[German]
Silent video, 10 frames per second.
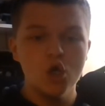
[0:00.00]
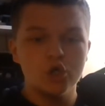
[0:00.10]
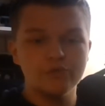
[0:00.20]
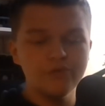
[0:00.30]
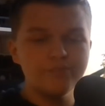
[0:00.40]

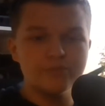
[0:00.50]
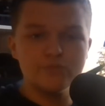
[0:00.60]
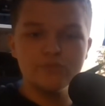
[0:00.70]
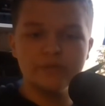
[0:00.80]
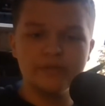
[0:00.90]

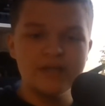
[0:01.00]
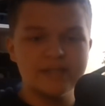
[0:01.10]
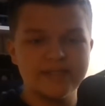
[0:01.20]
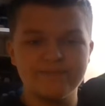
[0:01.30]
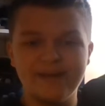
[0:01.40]

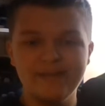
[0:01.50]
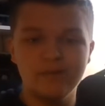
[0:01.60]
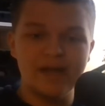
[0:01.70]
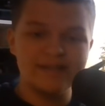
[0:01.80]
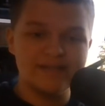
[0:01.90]

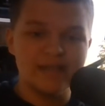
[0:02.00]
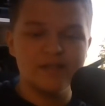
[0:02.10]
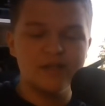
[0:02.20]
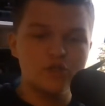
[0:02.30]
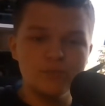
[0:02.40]

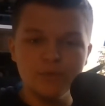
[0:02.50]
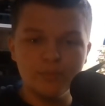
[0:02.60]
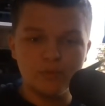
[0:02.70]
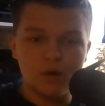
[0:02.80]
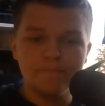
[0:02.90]

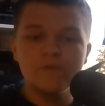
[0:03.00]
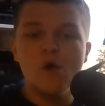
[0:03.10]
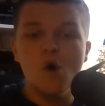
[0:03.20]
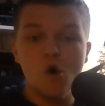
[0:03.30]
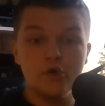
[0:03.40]
dorfbesuche201.gmail.com
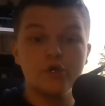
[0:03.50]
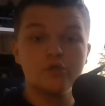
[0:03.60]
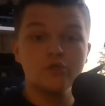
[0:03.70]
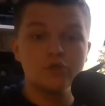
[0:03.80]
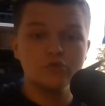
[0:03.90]
euer
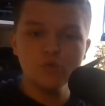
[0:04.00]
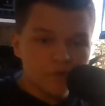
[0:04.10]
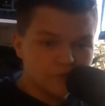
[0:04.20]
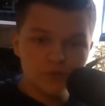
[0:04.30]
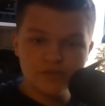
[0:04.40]

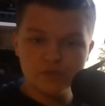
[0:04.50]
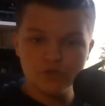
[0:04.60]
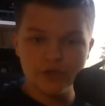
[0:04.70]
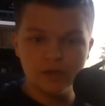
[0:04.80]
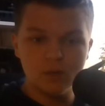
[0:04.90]
Dorfkürzel
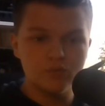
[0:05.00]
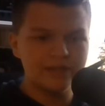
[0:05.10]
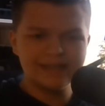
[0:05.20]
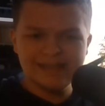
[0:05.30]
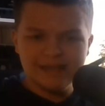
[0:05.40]
schicken und
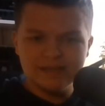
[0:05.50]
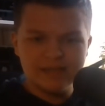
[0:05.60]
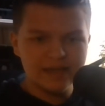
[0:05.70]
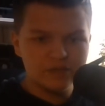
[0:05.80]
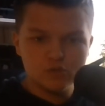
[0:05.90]
einen kleinen
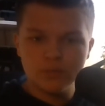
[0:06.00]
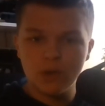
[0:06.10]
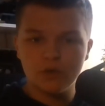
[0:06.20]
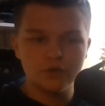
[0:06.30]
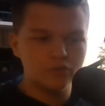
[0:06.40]
Text über
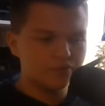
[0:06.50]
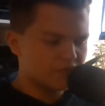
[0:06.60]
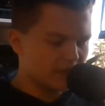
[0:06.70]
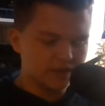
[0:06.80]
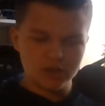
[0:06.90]
euer Dorf, wie
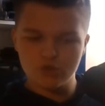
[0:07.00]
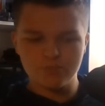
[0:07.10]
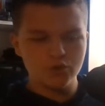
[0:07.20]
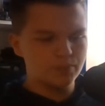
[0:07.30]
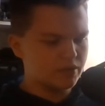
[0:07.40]
lange ihr das
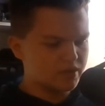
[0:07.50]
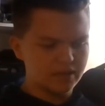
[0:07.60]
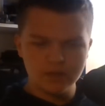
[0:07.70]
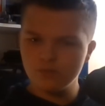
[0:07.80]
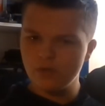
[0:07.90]
Spiel spielt, seid
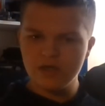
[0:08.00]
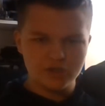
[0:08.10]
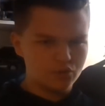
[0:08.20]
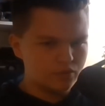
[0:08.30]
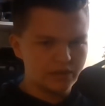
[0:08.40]
ihr
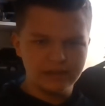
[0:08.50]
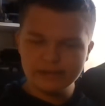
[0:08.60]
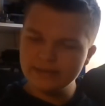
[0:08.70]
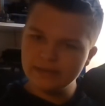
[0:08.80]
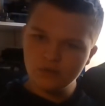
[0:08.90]
gerusht oder
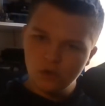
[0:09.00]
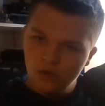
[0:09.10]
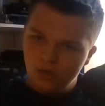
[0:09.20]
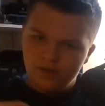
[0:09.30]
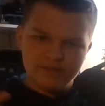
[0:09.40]
nicht,
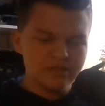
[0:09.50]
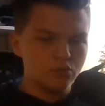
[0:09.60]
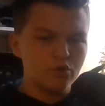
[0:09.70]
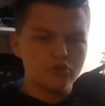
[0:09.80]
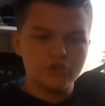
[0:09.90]
was sind
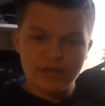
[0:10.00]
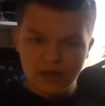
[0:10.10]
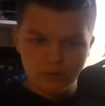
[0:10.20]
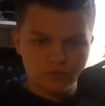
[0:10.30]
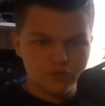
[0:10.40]
eure
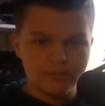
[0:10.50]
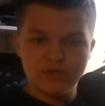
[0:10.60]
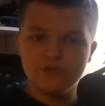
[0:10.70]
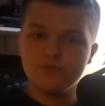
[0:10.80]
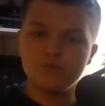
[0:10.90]
Stärken und
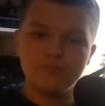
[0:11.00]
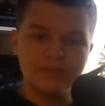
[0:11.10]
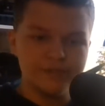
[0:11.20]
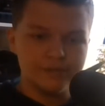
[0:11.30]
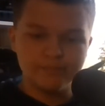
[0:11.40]
Schwächen im
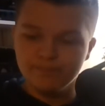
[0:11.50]
Spiel,